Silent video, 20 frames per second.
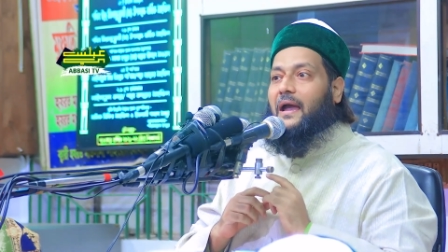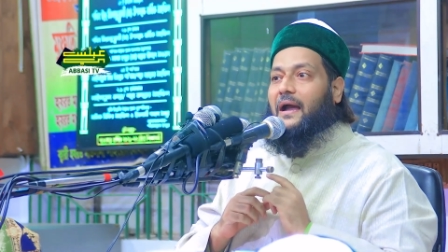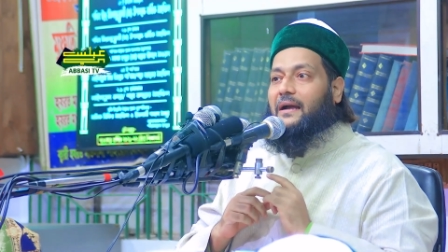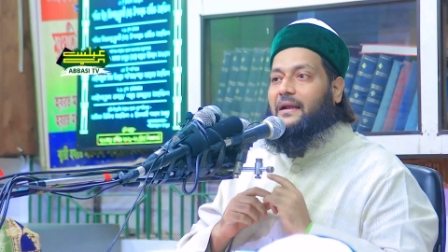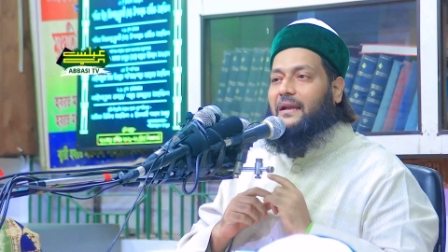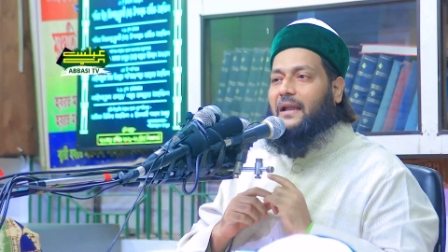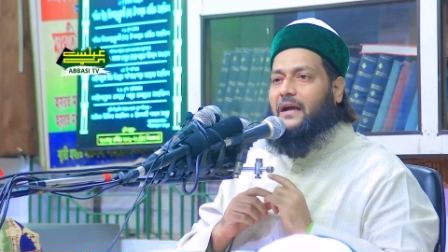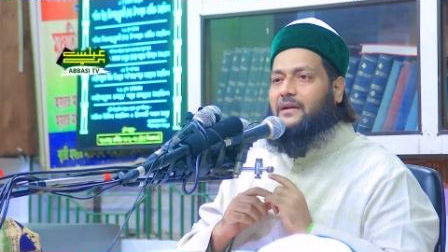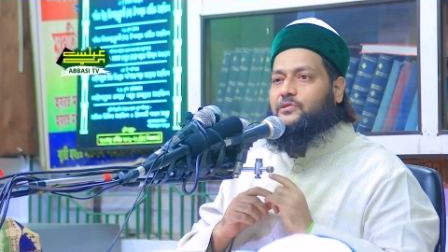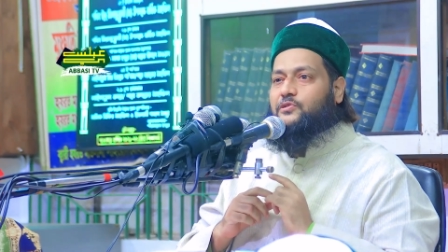এক
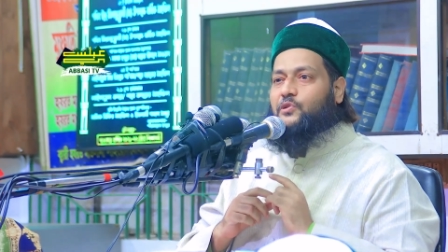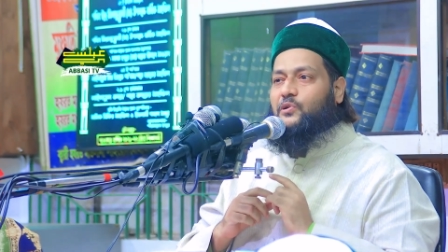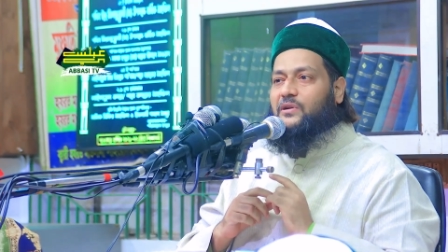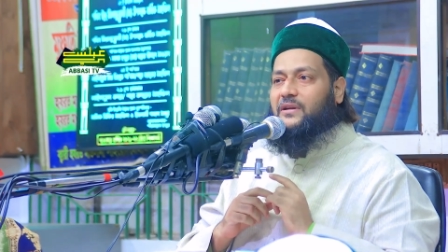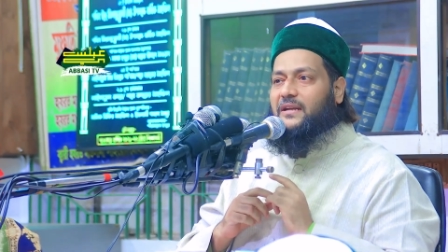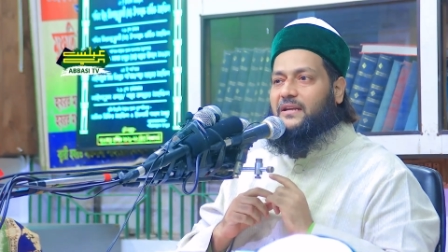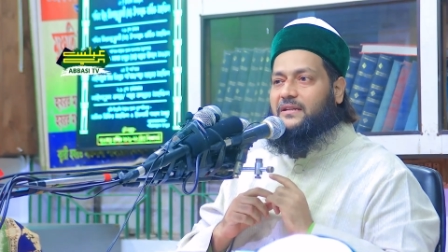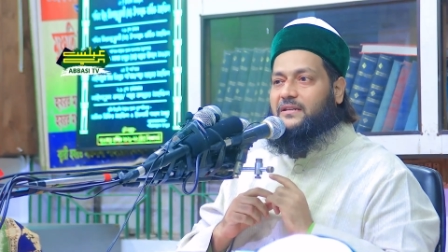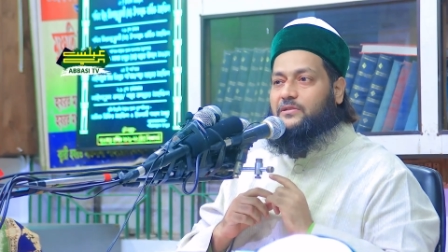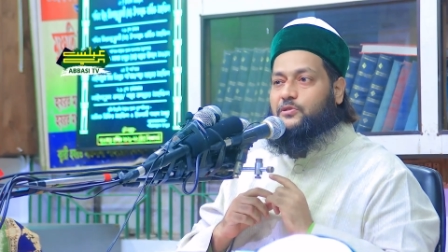লাখ
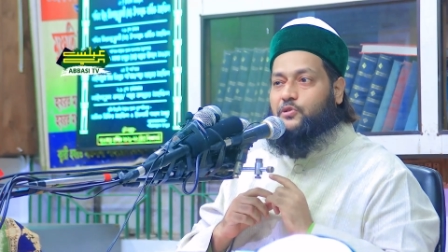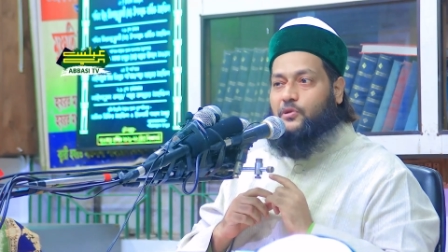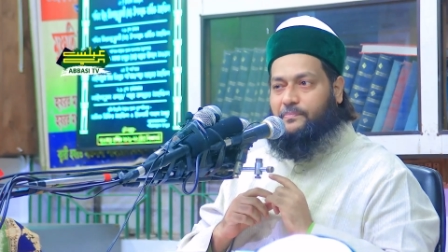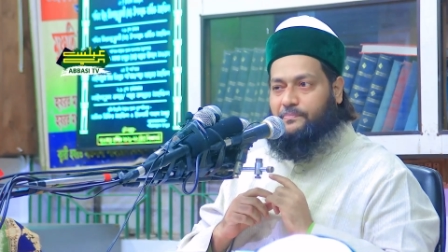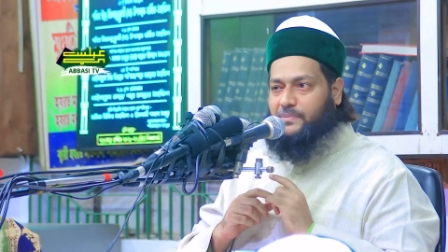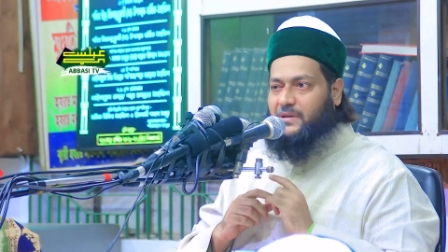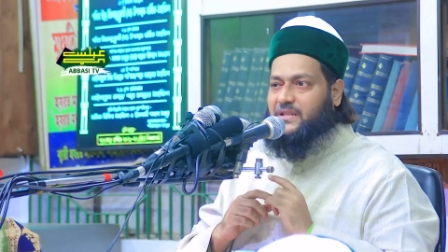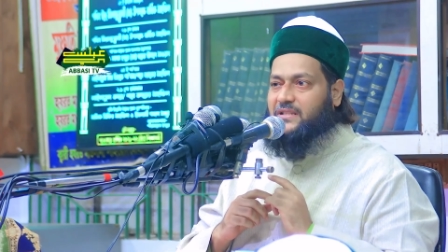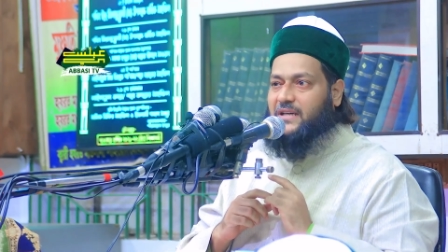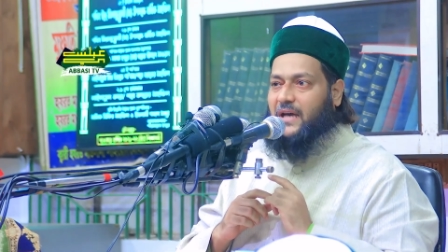চল্লিশ
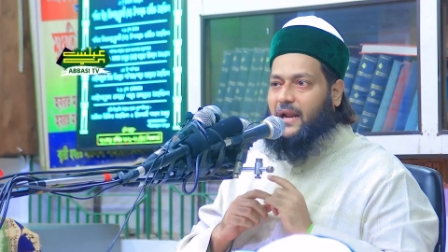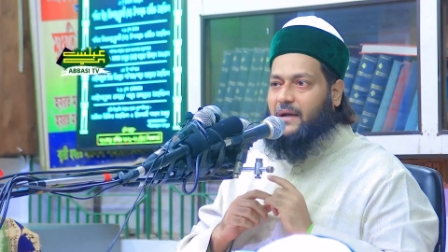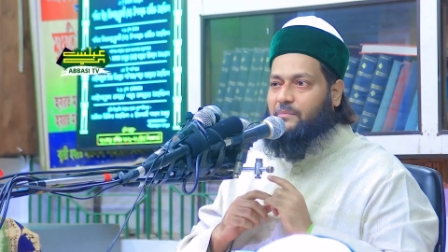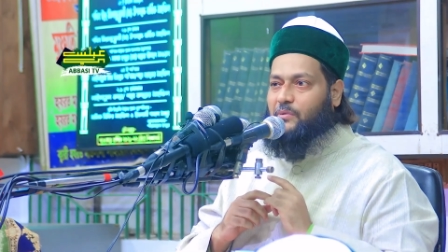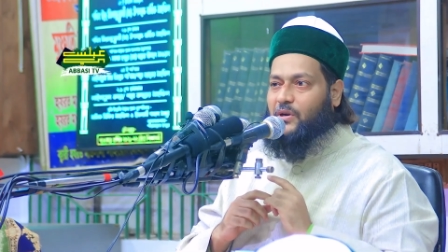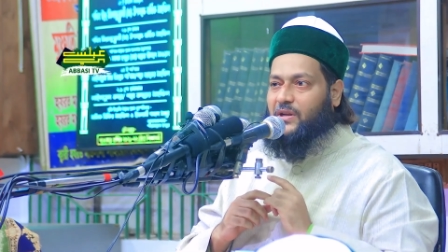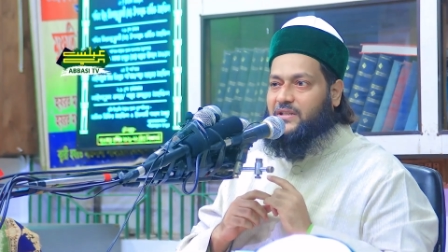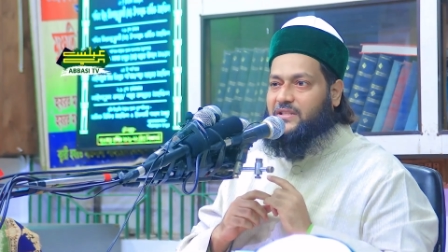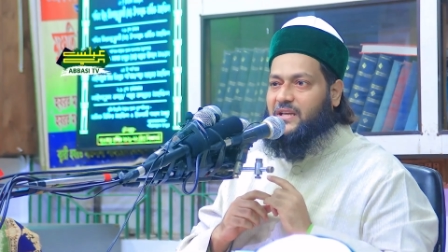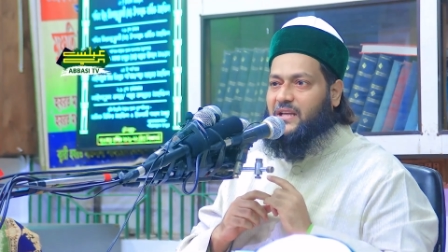চব্বিশ যারা
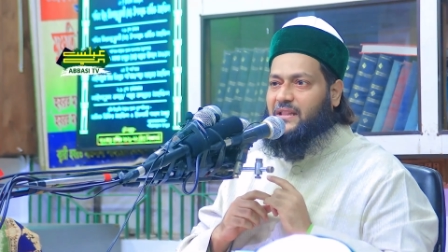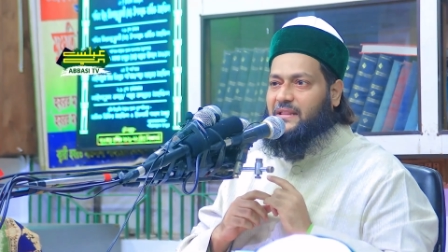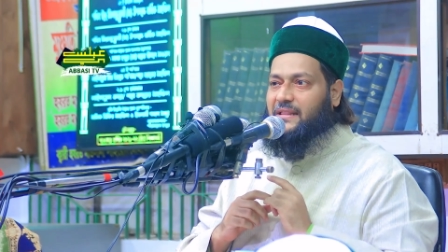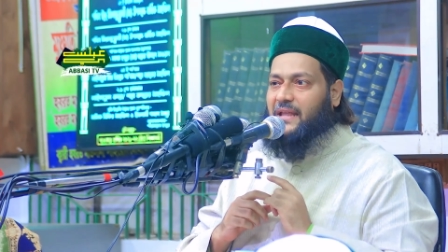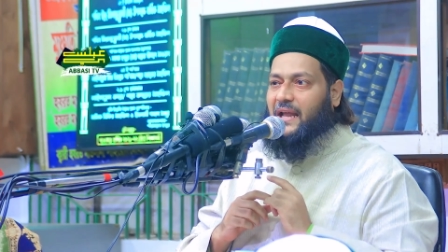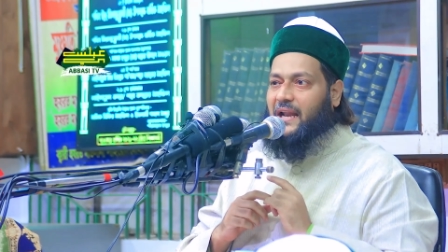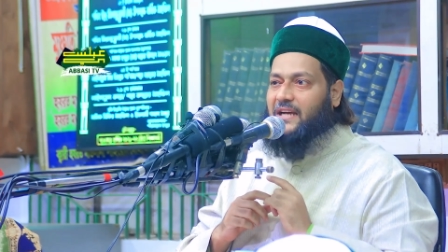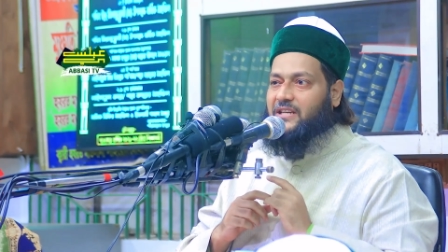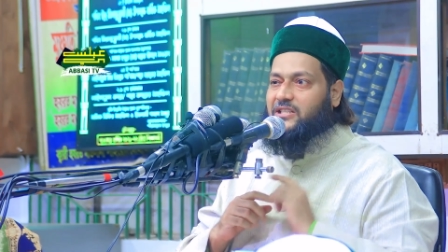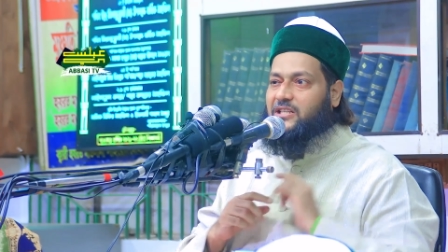বলেছেন
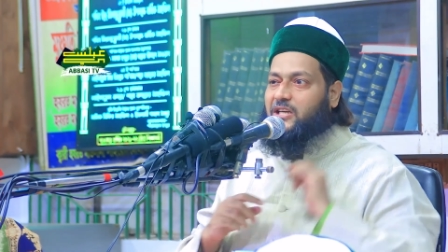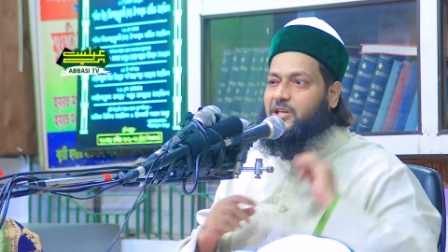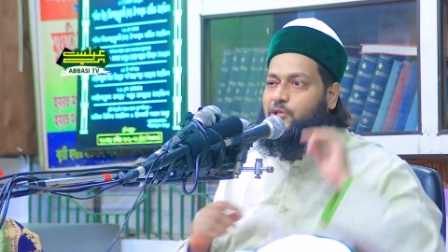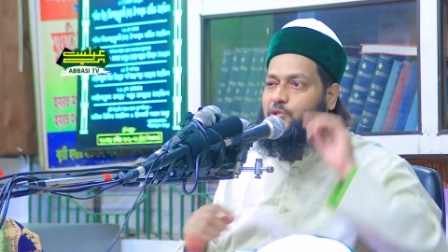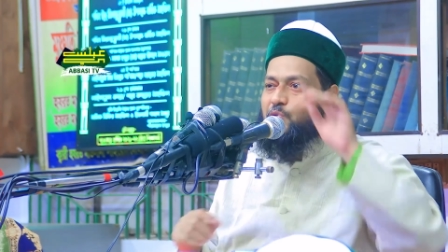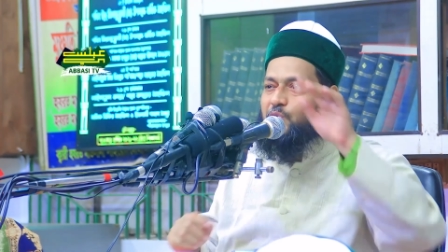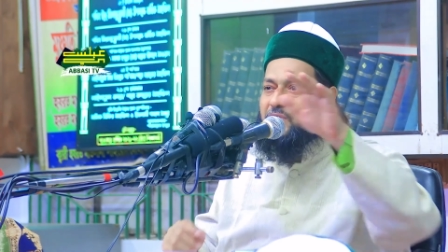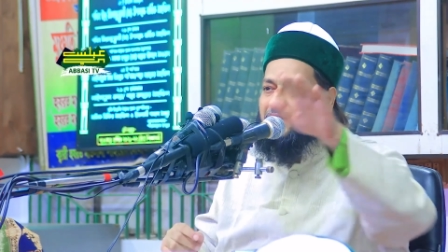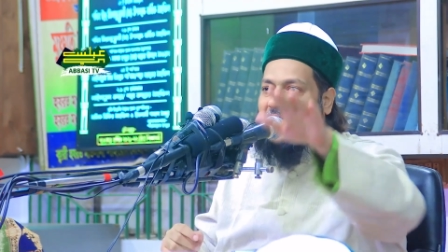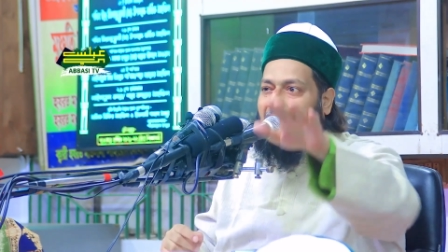তারা
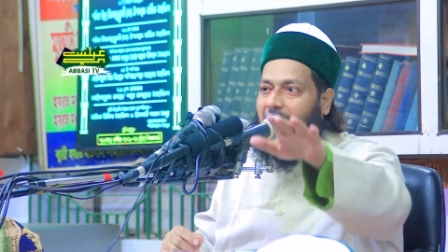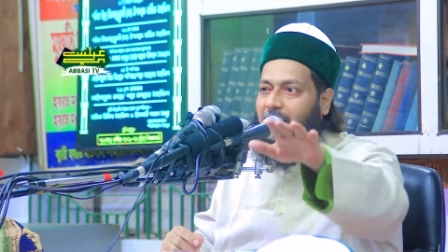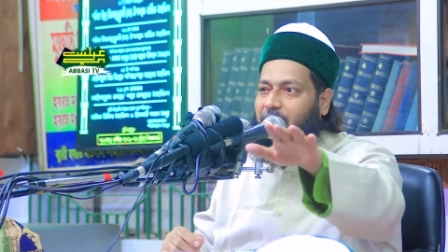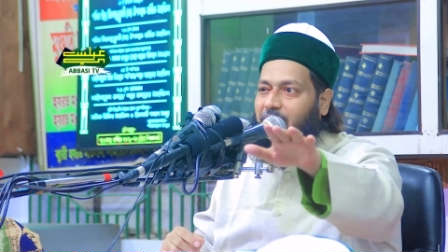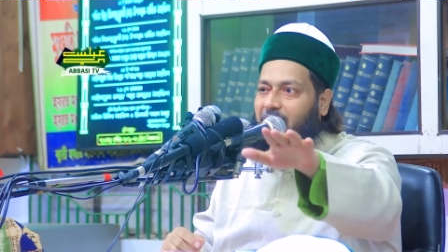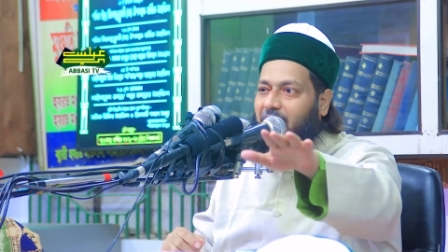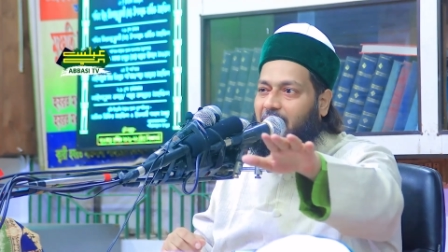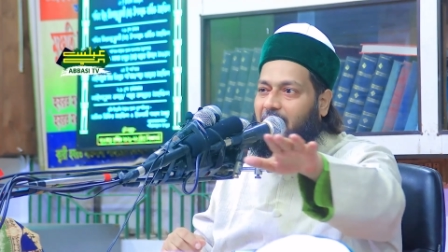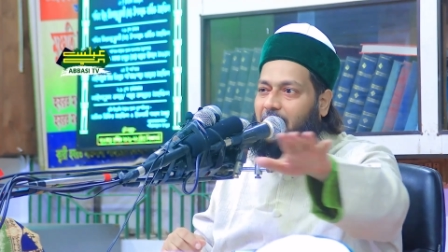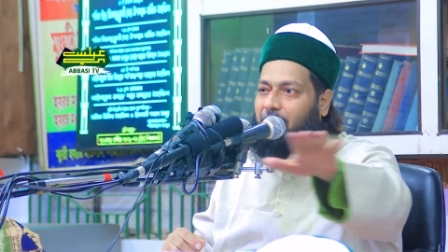শিশু
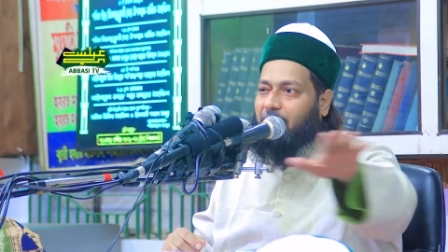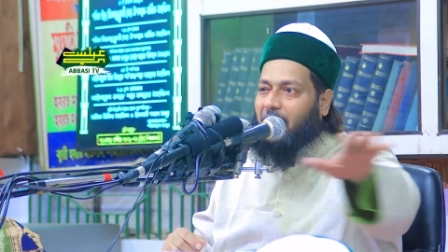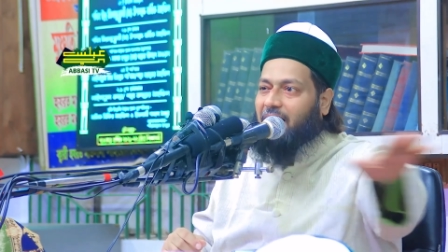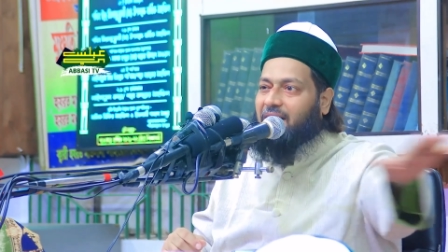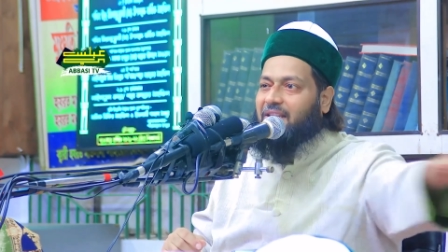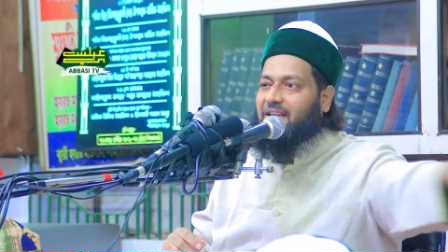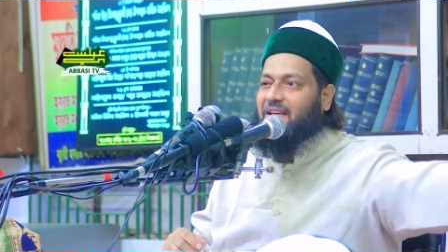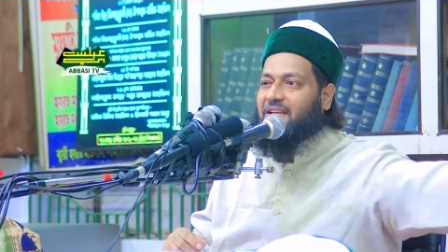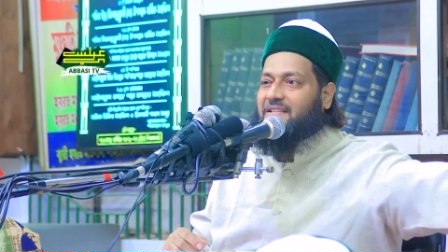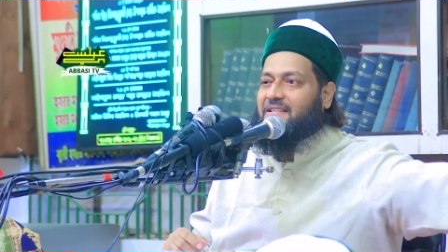সাহাবিদেরকে
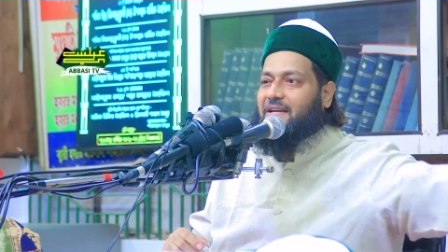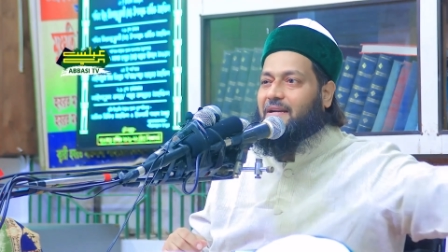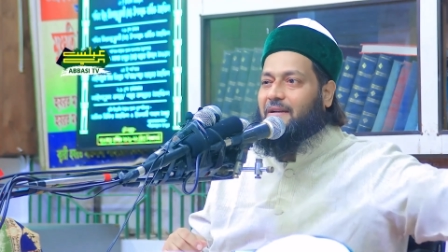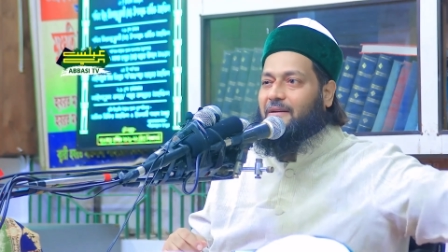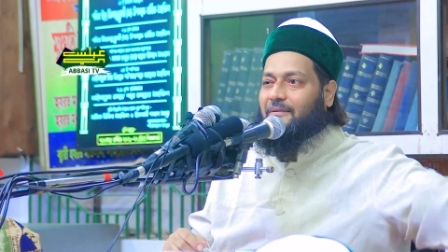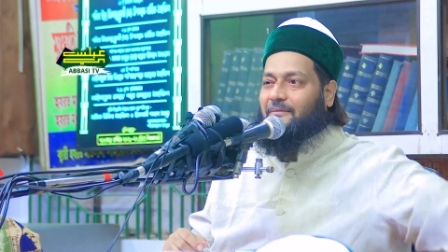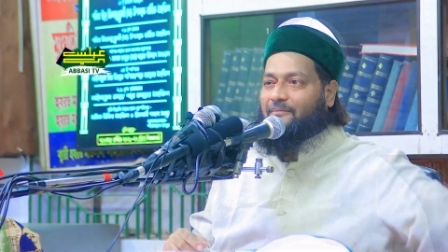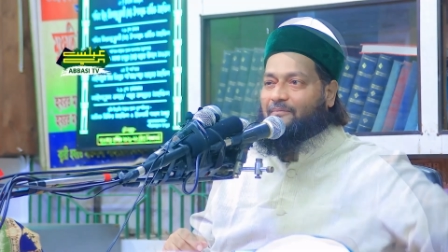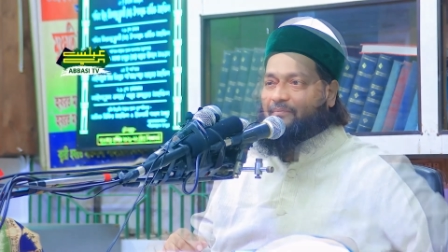বাদ দিয়েছেন